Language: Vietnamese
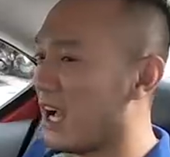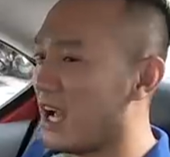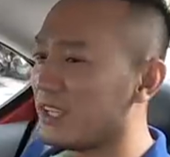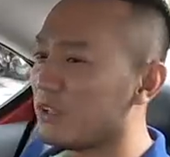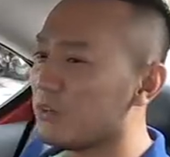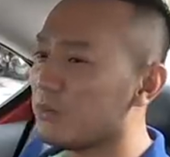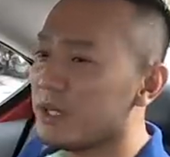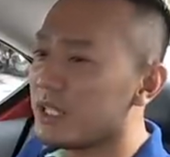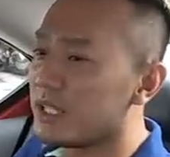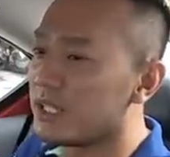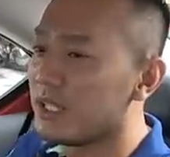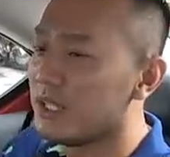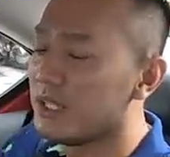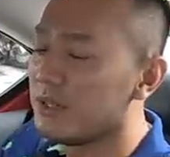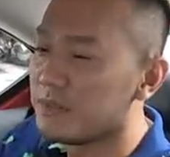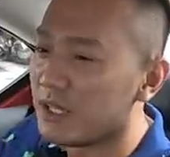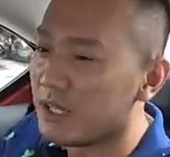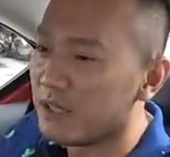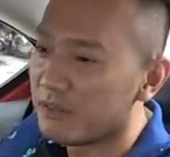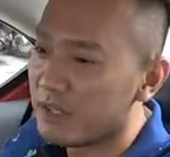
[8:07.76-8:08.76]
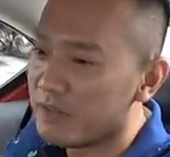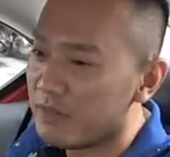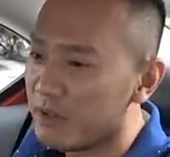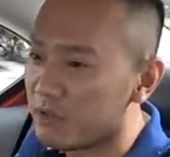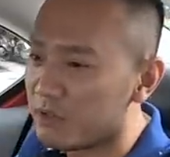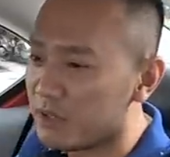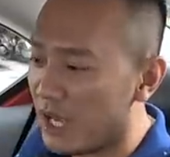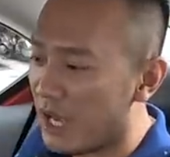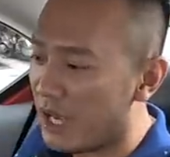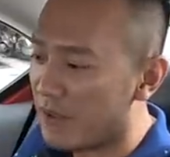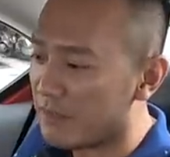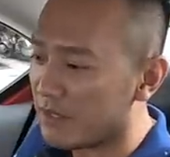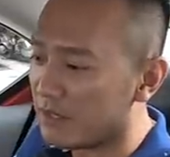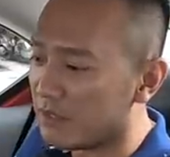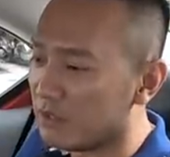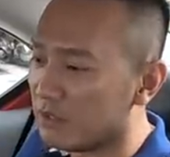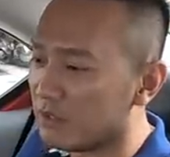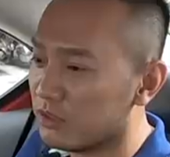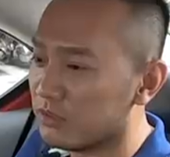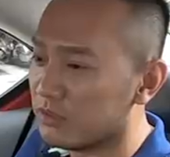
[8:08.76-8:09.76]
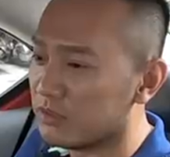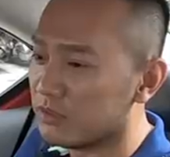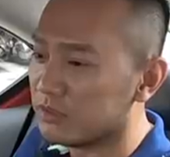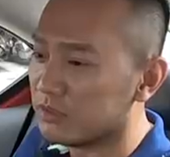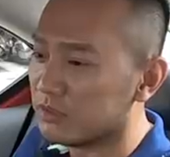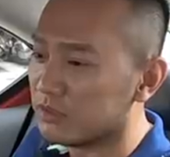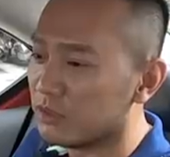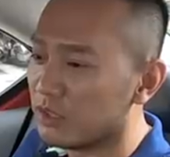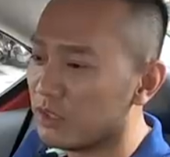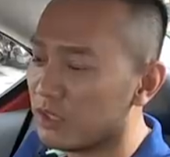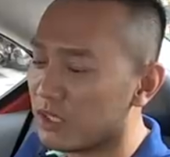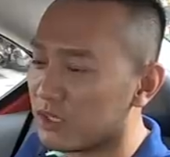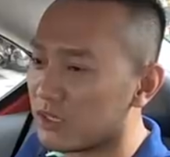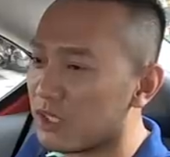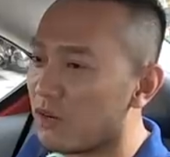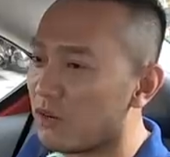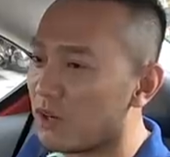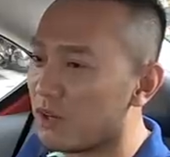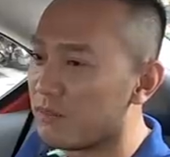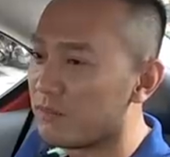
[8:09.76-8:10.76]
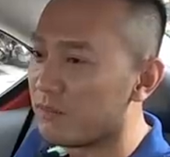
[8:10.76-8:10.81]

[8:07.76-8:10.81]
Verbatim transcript: anh cũng ít khi mà review xe mà ngồi ngồi đằng sau